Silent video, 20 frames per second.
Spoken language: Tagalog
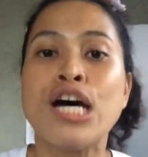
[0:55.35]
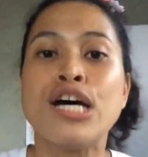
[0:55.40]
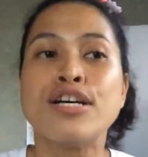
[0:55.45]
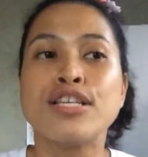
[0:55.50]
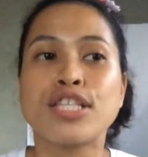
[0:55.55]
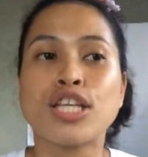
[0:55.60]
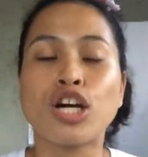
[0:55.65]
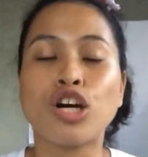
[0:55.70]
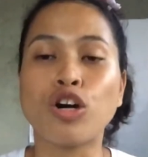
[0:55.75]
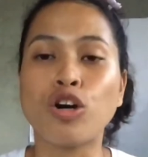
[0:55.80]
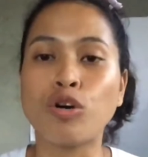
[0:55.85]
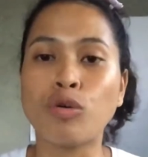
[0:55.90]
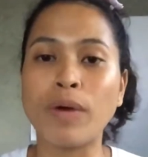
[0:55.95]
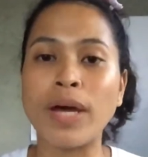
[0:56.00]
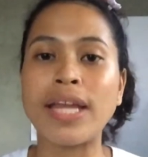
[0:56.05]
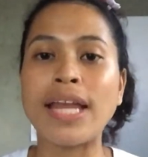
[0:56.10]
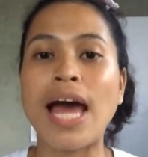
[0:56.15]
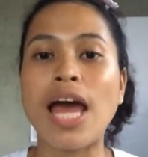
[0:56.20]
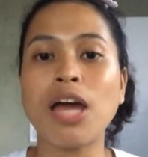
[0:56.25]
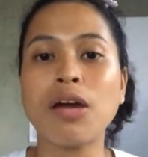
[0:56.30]
So,
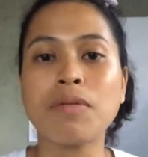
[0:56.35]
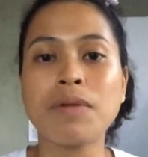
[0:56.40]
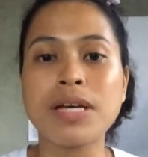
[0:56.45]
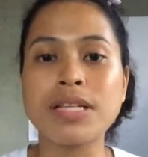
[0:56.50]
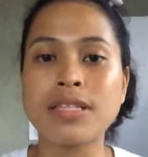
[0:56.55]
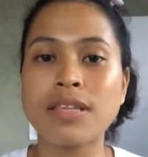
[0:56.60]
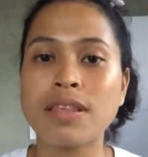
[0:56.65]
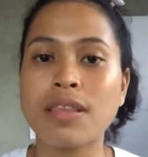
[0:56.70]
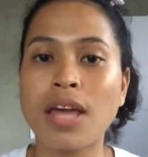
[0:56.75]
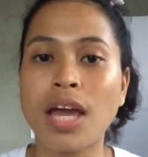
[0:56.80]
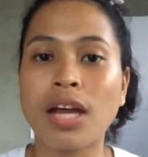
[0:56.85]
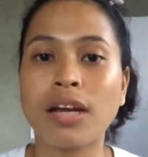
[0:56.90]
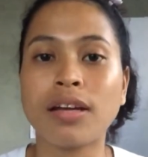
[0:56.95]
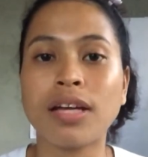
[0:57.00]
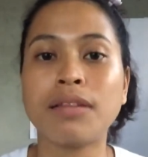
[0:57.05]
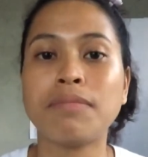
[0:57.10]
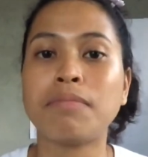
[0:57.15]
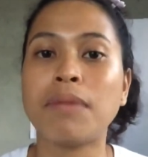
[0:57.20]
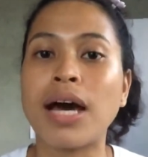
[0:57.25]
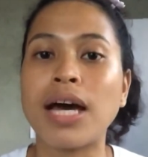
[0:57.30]
when I was there
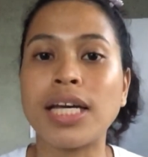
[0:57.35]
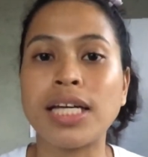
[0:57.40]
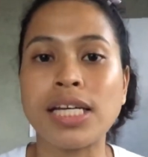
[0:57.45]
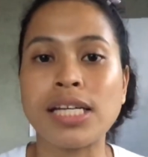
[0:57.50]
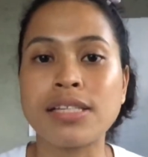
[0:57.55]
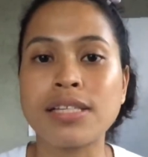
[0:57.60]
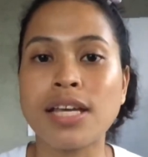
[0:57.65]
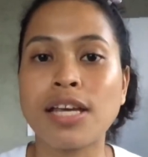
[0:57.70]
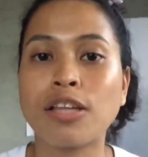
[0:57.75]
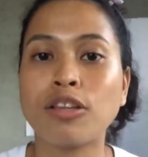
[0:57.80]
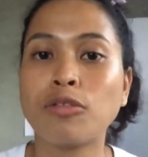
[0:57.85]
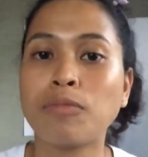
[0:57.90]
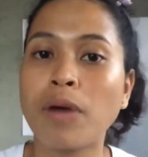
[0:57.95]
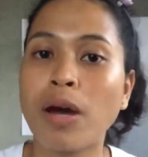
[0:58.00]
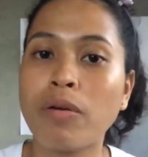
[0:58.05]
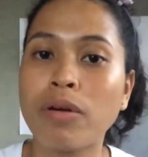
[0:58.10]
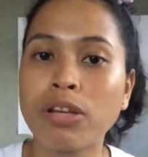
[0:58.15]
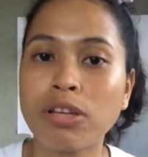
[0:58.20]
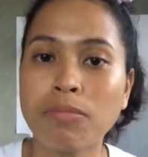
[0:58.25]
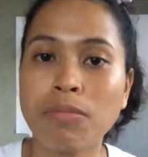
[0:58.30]
in Baez, ayan,
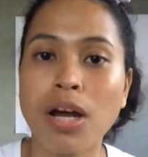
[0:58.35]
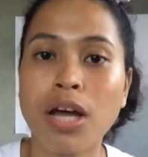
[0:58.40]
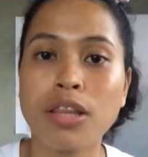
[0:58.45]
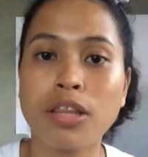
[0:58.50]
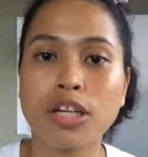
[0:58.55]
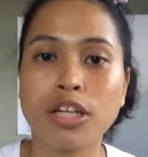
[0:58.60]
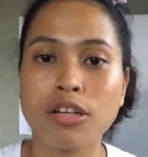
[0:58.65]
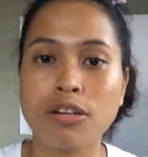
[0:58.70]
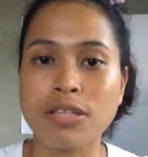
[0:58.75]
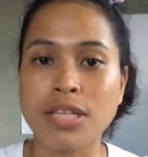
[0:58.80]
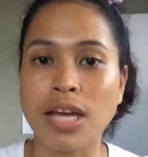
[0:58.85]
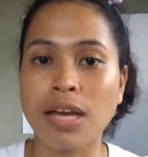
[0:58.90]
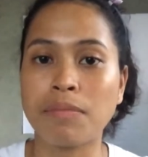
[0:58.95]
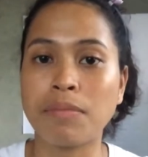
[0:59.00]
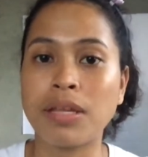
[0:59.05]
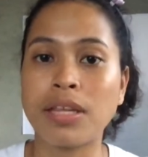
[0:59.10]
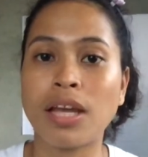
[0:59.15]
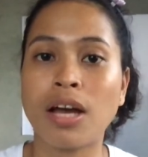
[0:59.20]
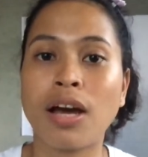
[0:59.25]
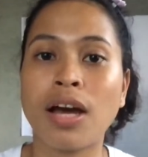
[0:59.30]
tumawag yung mother ko,
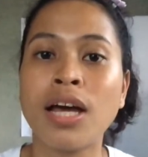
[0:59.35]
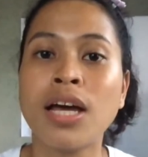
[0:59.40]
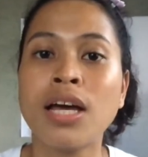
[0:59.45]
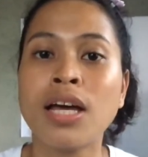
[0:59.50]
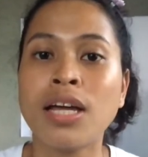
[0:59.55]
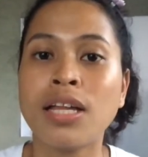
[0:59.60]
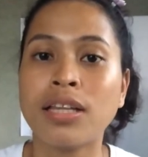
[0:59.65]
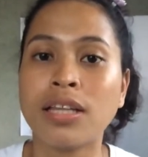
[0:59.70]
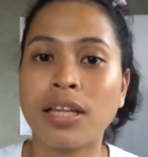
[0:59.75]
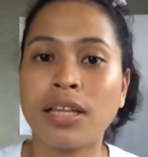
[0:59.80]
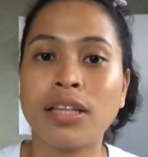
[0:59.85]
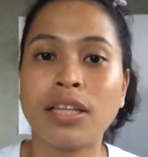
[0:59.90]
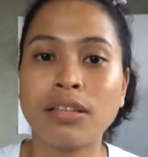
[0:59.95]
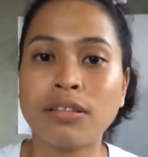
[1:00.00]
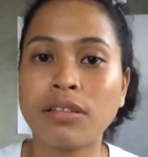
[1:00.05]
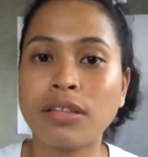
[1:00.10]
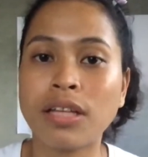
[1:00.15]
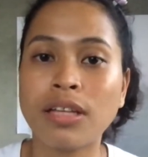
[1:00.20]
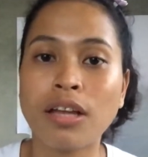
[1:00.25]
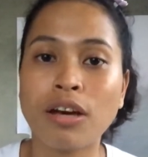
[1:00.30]
sabi niya,
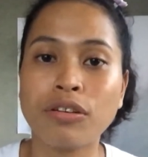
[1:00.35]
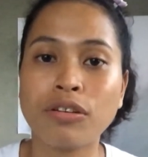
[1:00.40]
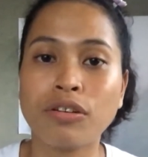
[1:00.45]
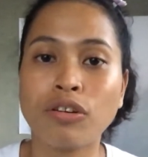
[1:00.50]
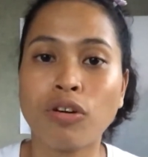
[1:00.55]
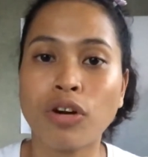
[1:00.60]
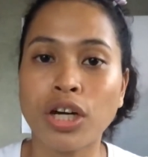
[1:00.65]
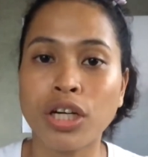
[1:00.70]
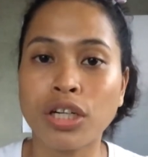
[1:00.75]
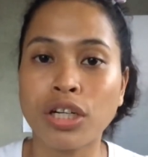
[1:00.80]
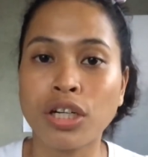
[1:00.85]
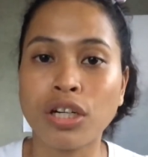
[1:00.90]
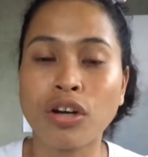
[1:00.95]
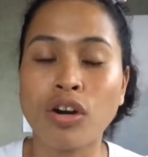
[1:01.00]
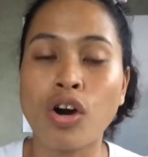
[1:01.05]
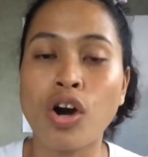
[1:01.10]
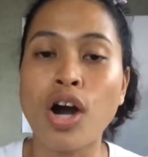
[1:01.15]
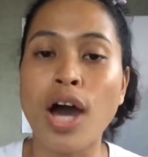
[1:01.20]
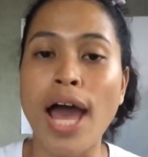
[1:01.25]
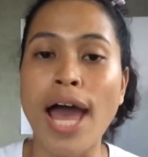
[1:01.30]
nandito na daw yung order
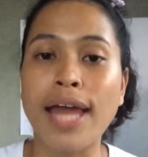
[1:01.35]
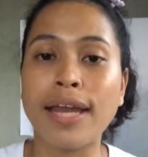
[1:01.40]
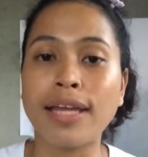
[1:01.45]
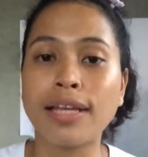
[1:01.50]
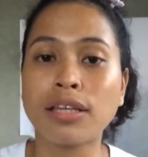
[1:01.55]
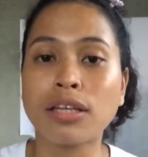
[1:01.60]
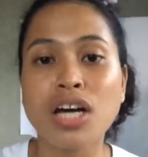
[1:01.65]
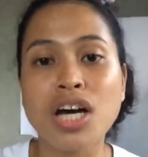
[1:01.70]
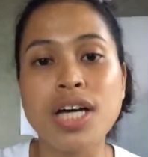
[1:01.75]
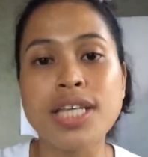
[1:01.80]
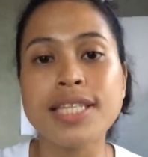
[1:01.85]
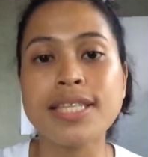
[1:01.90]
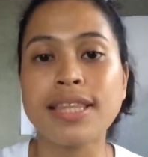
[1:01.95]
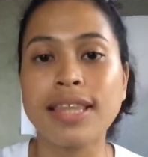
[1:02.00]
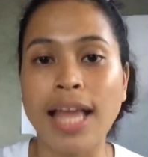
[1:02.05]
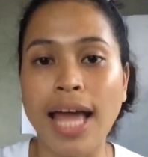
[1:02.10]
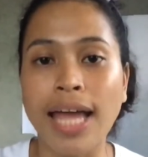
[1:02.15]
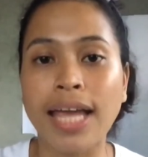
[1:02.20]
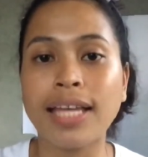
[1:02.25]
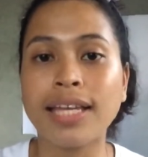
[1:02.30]
ko. And it cost
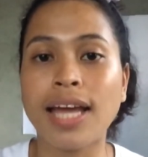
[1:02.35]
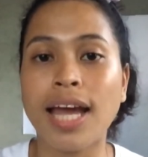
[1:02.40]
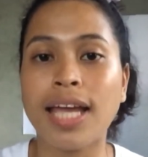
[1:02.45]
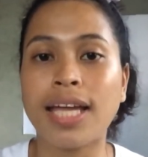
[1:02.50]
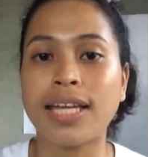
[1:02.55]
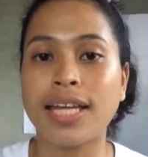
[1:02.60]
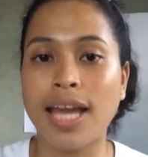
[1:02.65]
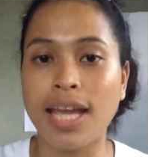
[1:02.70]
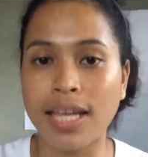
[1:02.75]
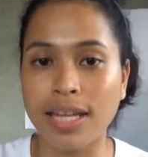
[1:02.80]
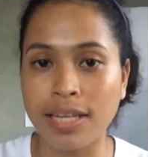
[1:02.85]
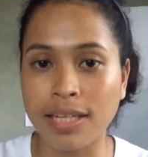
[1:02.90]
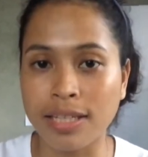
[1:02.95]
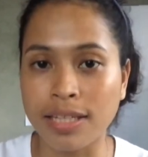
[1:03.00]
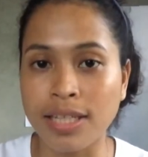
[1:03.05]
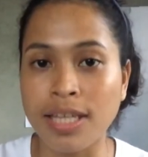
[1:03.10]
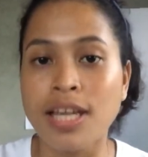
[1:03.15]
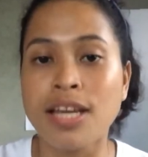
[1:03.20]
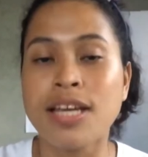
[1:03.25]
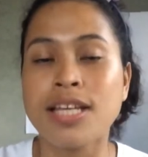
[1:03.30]

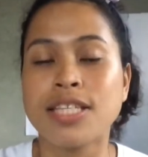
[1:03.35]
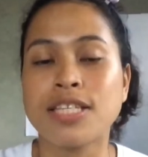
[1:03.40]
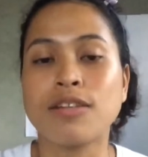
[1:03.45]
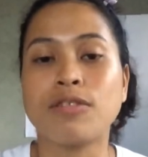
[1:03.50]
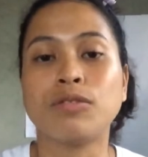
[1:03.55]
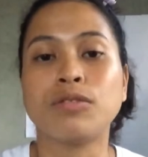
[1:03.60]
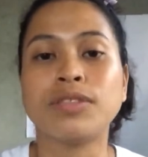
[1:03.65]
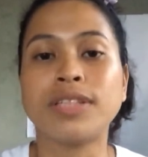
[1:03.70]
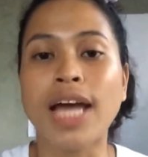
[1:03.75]
999 So,